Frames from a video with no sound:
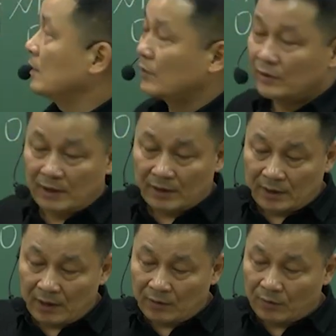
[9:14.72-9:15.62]
대해서
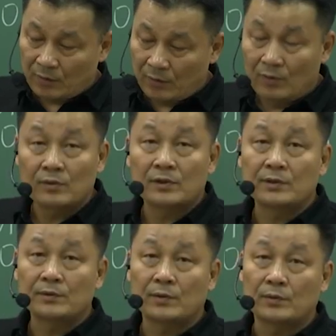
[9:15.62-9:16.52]
이야기를 할 거고
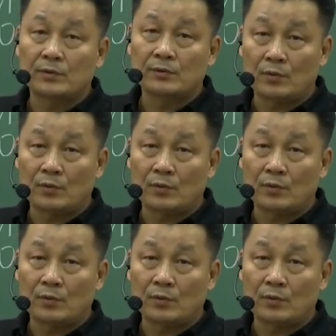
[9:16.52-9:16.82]
지금서부터는